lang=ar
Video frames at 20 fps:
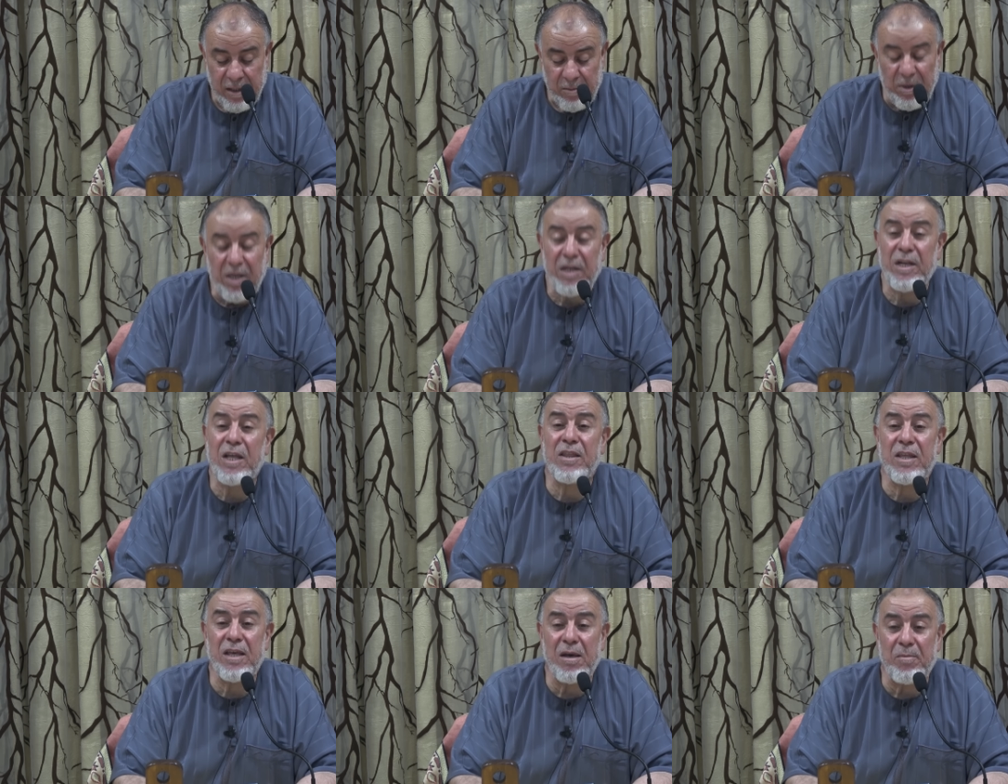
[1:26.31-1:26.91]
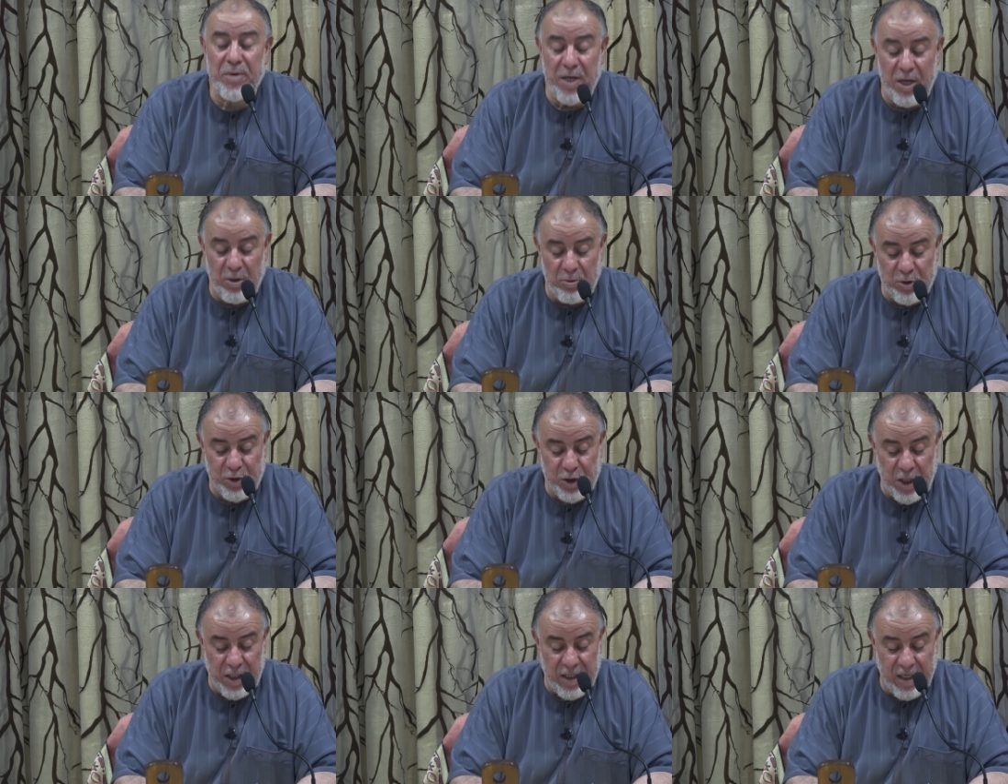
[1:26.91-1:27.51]
ما الذي يمنع
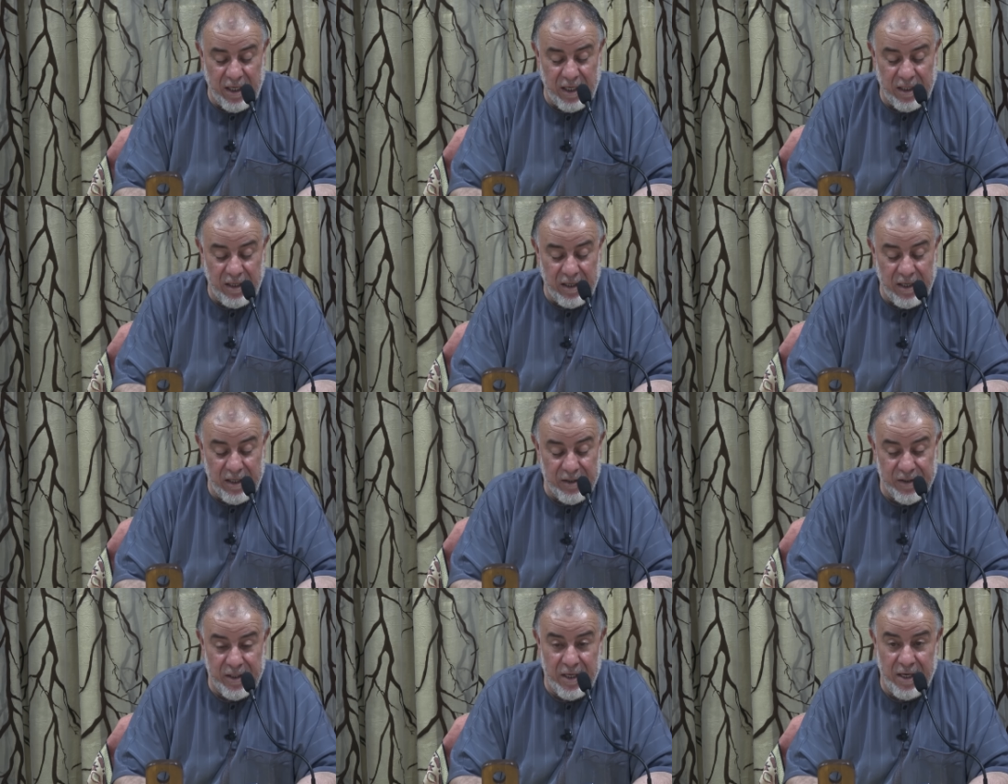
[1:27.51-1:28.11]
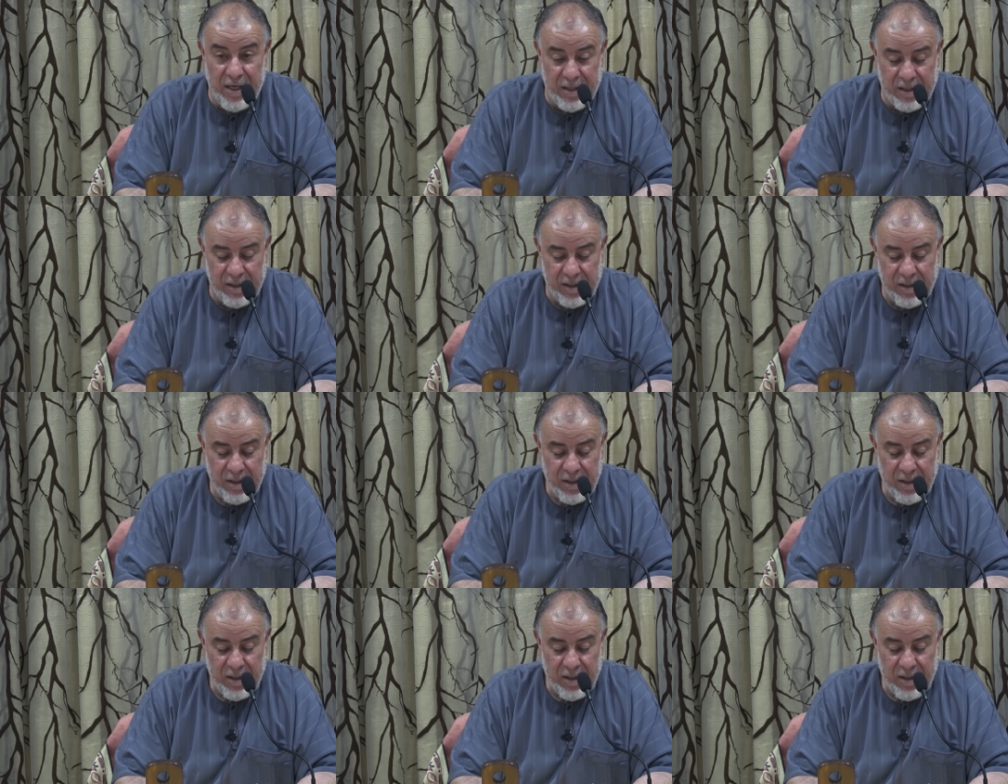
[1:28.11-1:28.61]
شيخ الأزهر